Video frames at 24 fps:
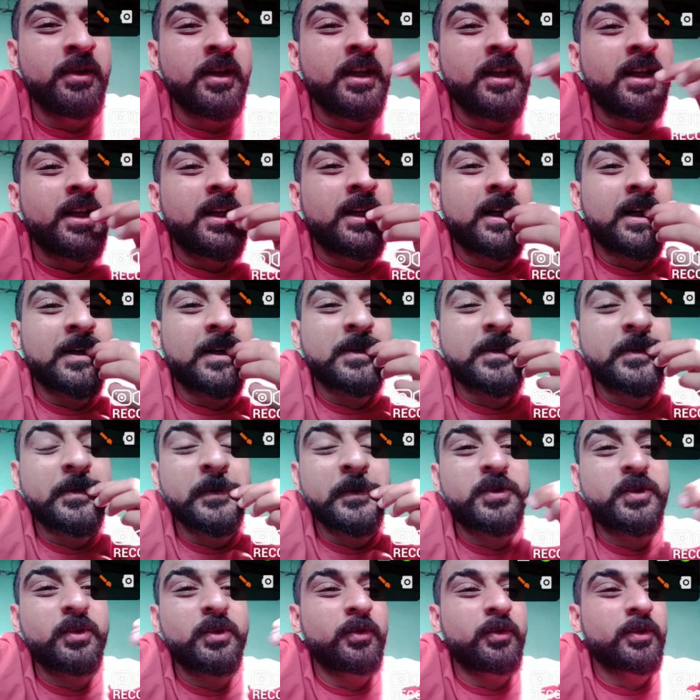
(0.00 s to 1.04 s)
दूध जो वो उसमें
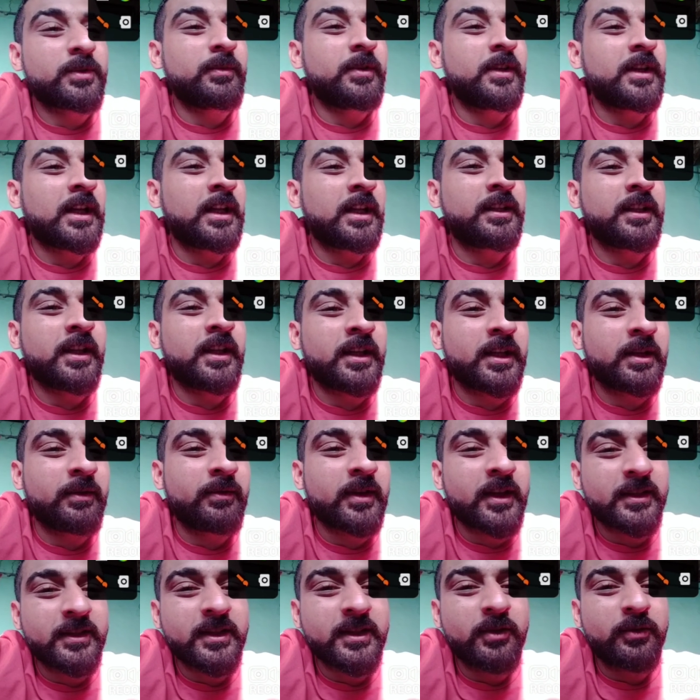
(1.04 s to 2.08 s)
डालते हैं कई बार ऐसा होता
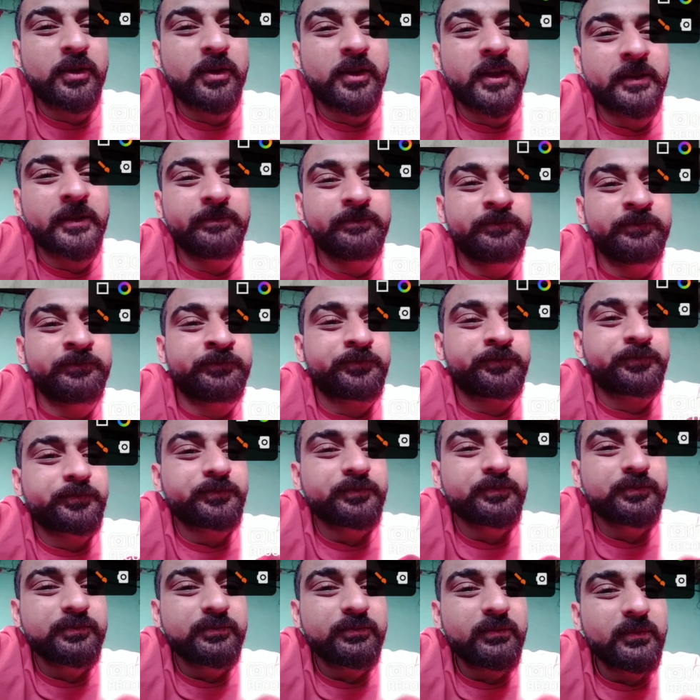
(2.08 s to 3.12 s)
है
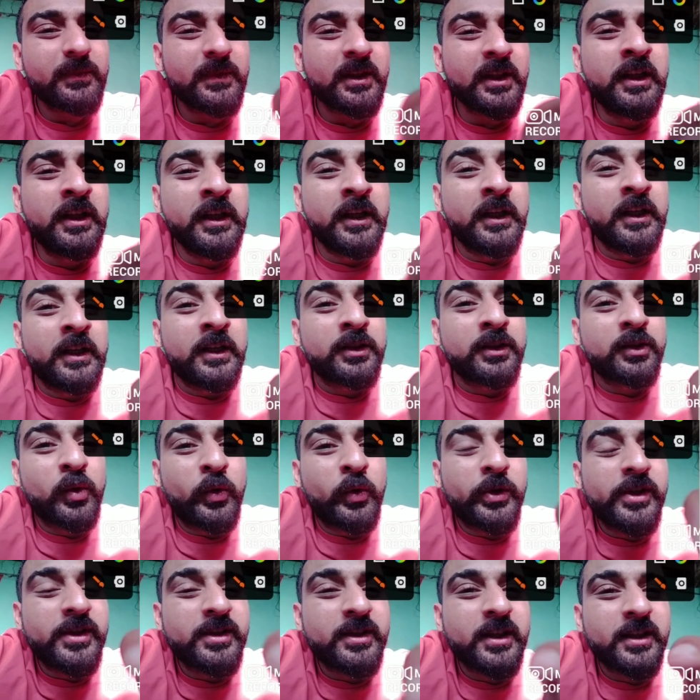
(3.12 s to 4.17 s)
तो इसका सही
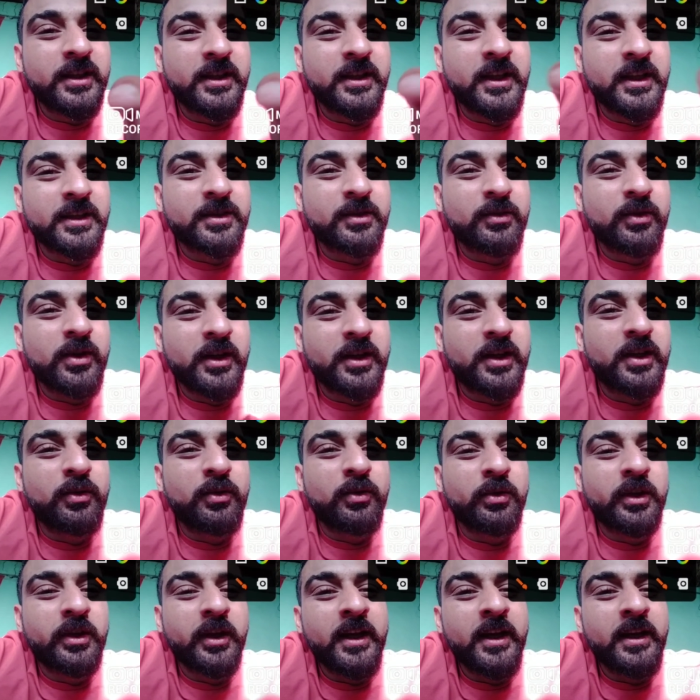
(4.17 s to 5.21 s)
आंसर होगा क्यों होता है
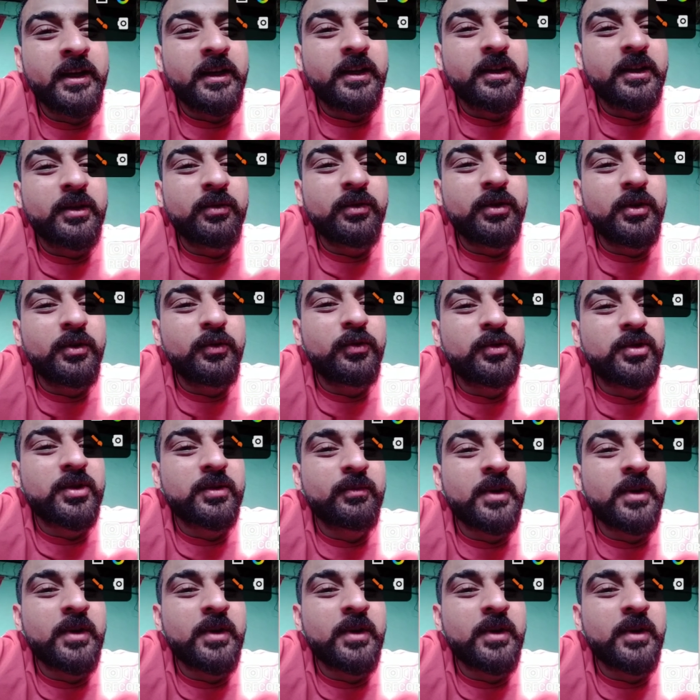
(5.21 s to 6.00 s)
क्योंकि उष्मा का जो वो